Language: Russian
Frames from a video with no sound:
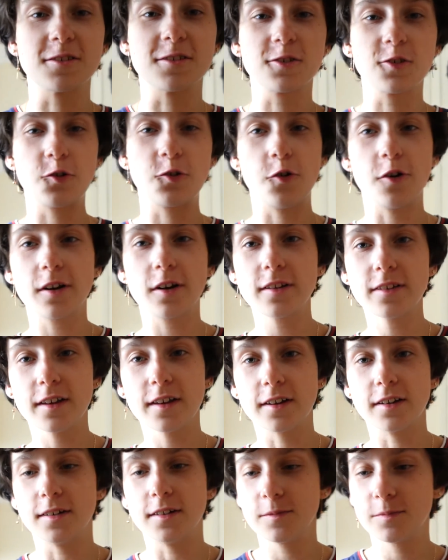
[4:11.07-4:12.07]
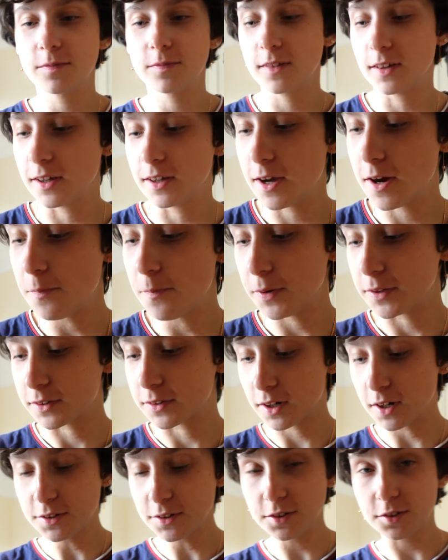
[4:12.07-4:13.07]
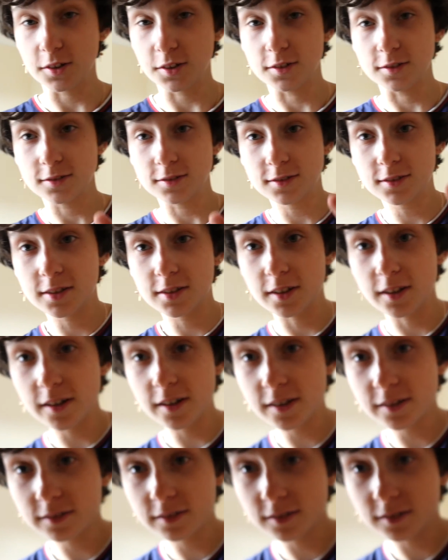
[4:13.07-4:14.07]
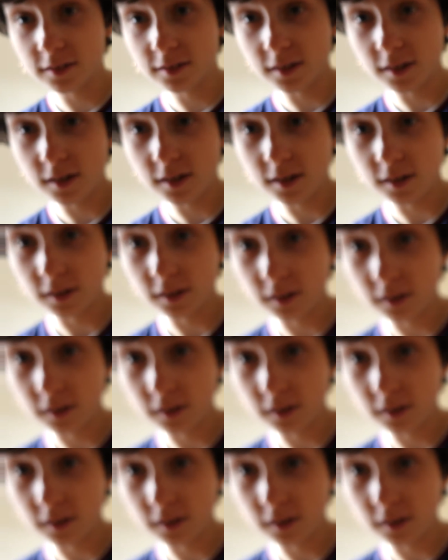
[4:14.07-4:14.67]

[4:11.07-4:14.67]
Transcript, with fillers: с города, и я потратила 300